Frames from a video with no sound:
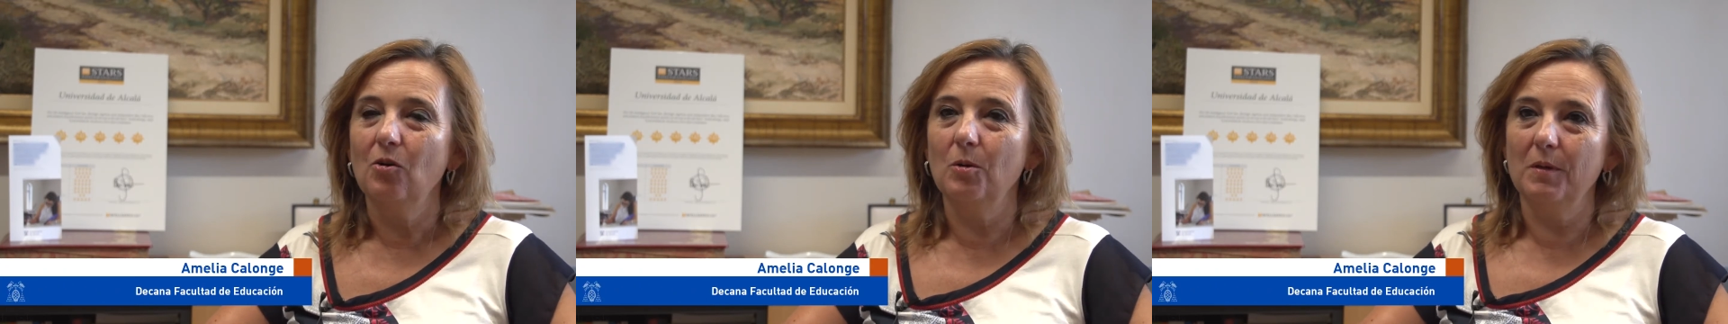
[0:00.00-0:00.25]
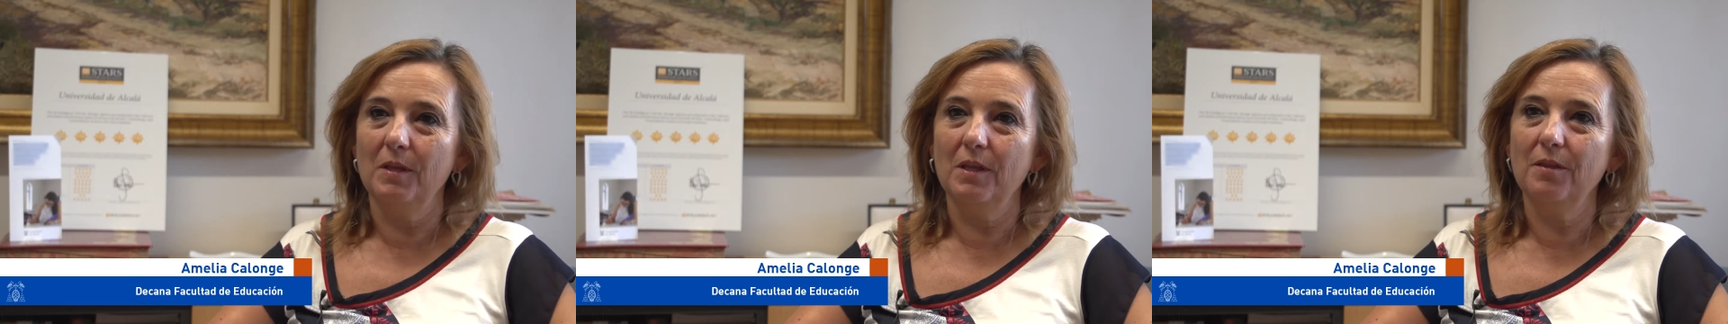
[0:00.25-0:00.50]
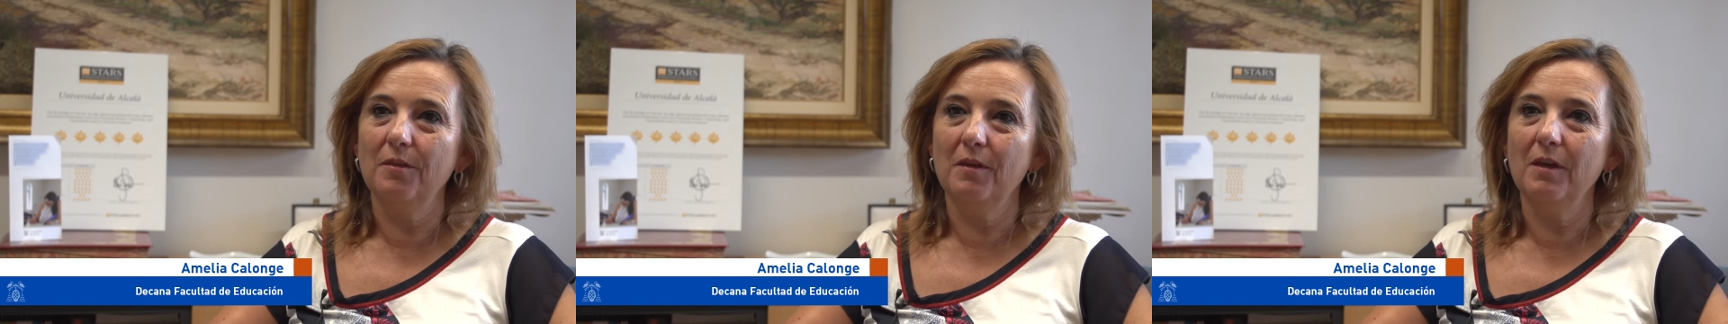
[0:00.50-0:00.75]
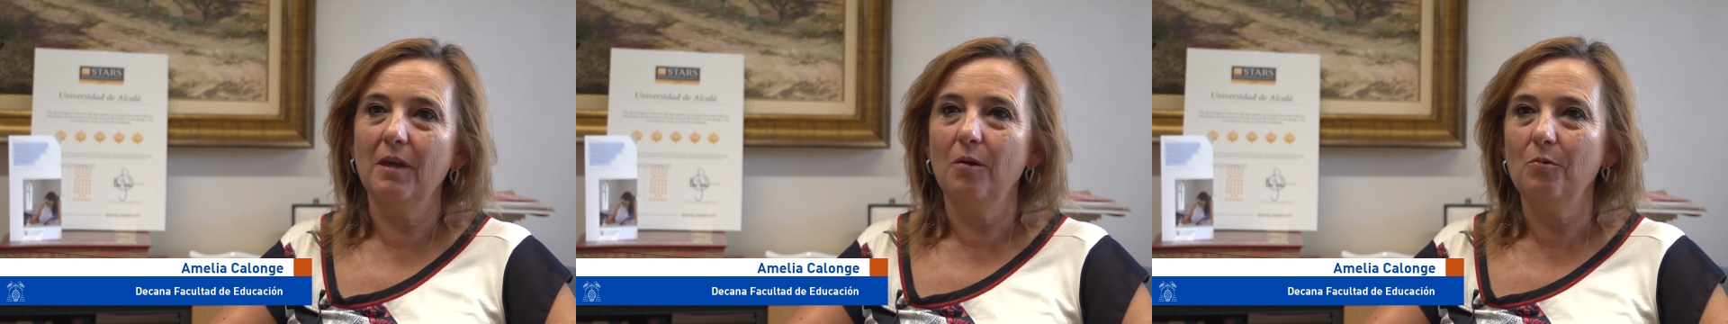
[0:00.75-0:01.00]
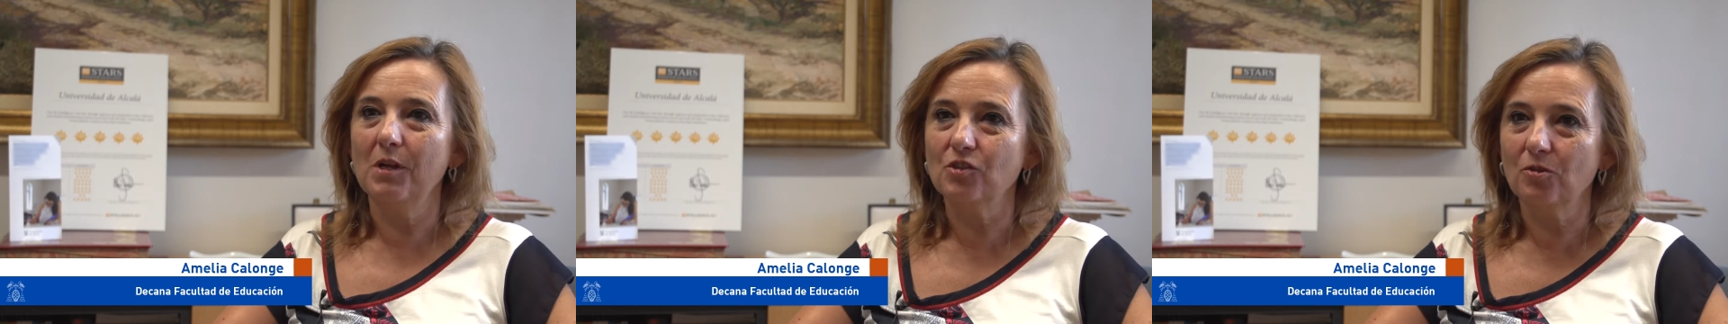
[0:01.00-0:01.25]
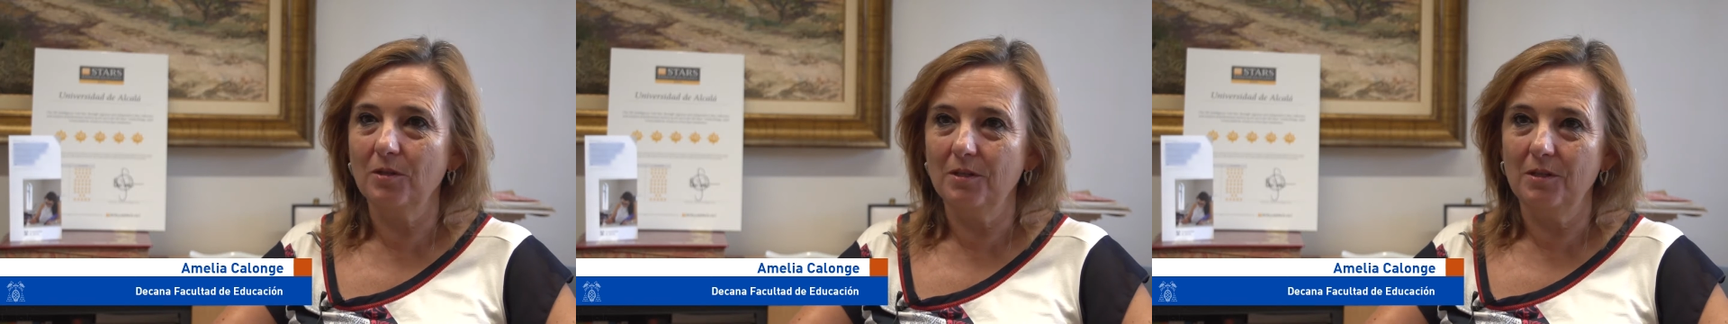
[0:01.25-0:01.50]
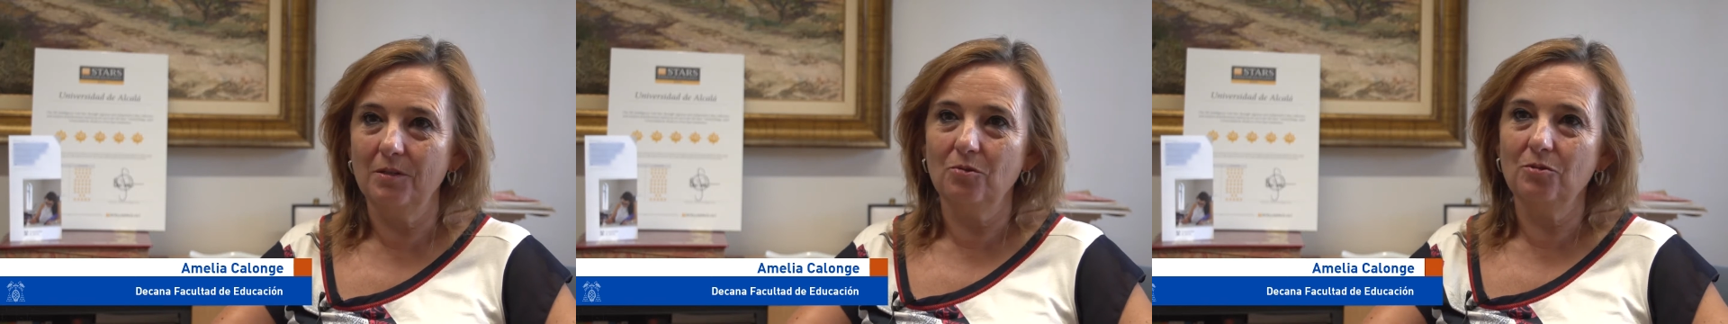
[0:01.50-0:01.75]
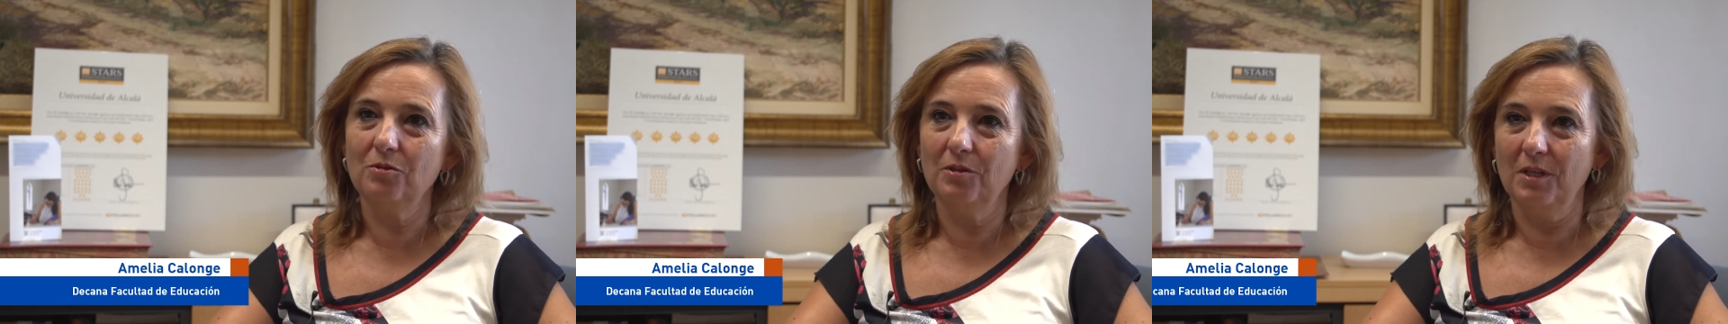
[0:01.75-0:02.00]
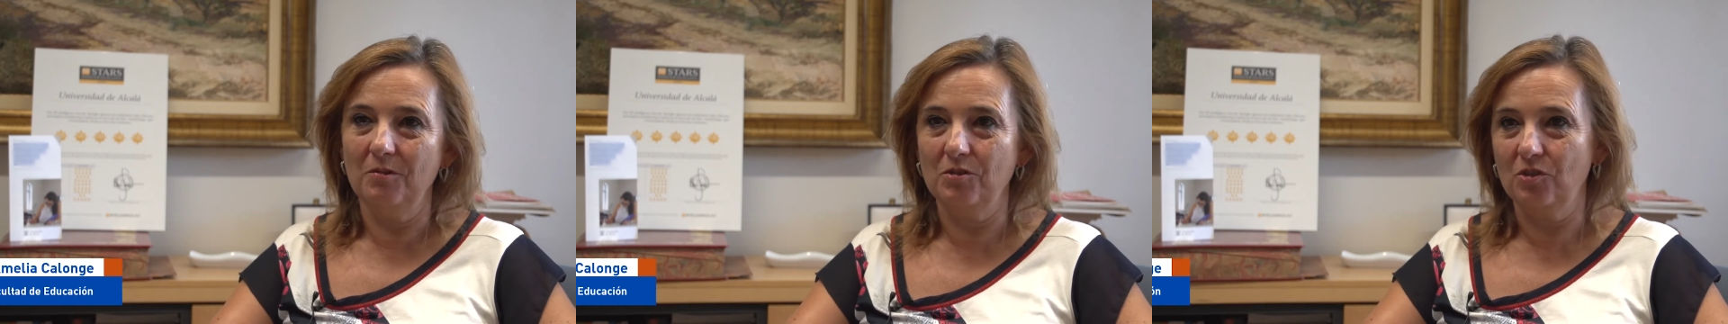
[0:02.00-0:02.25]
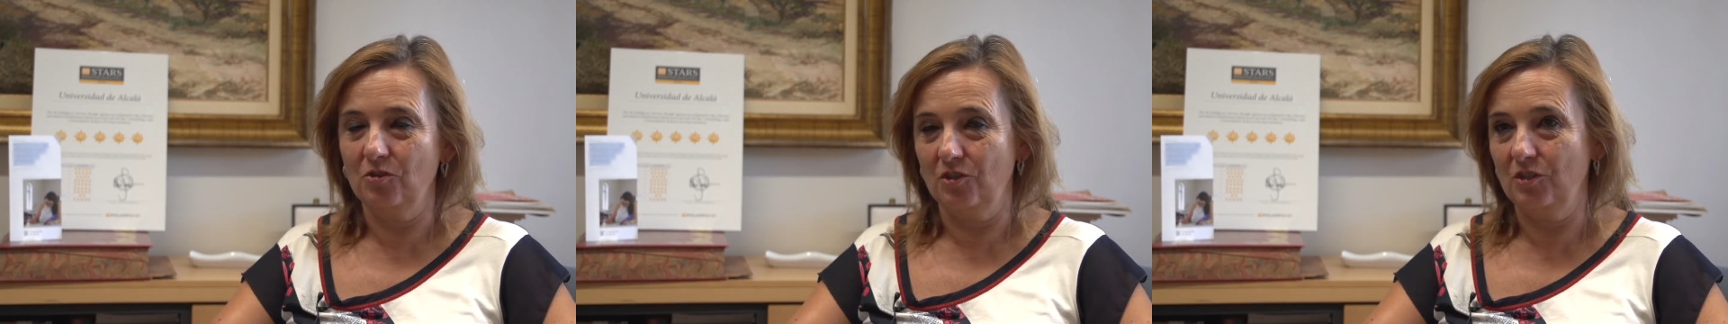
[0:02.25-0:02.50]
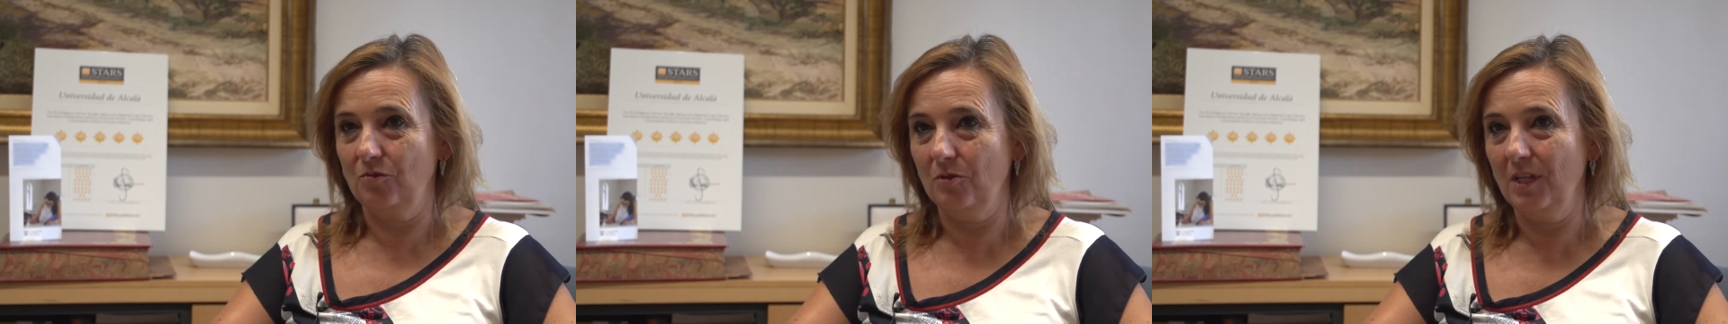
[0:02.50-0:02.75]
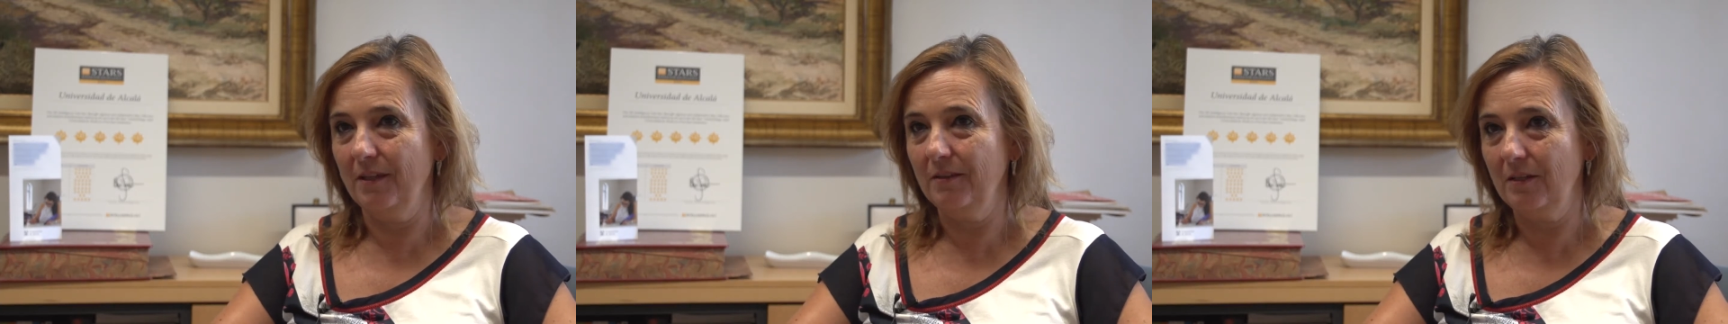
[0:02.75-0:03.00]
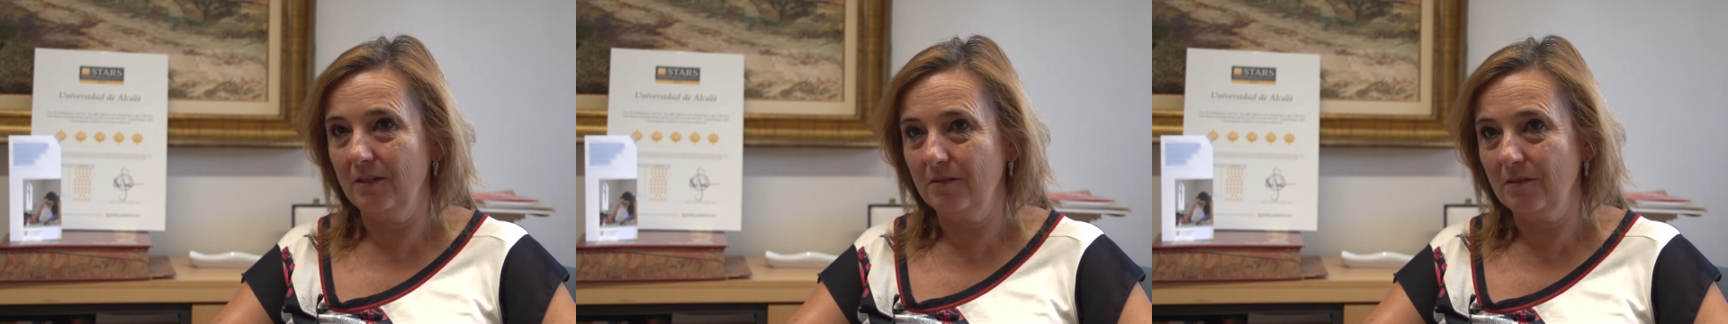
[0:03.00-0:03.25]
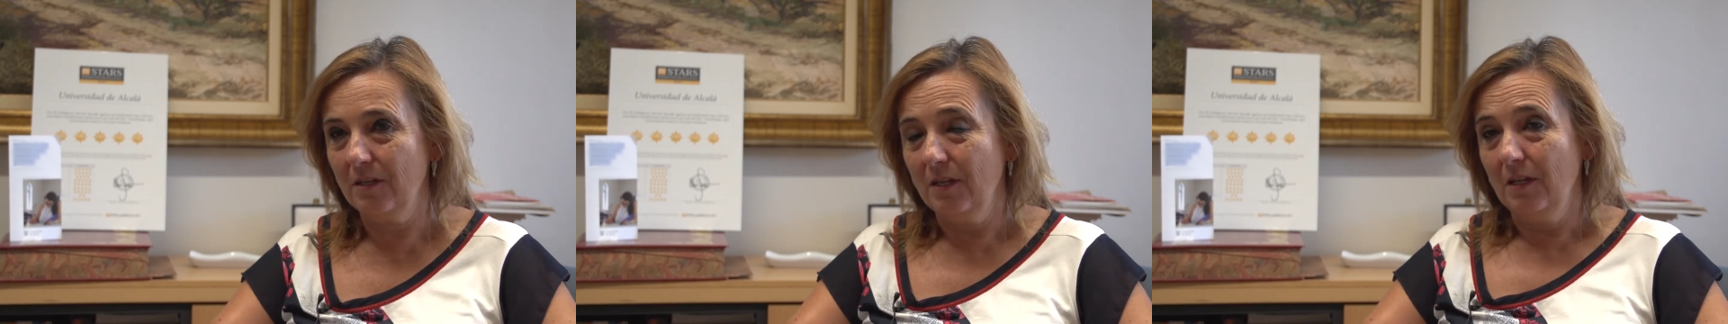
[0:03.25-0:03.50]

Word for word: obedece a una solicitud de nuestros estudiantes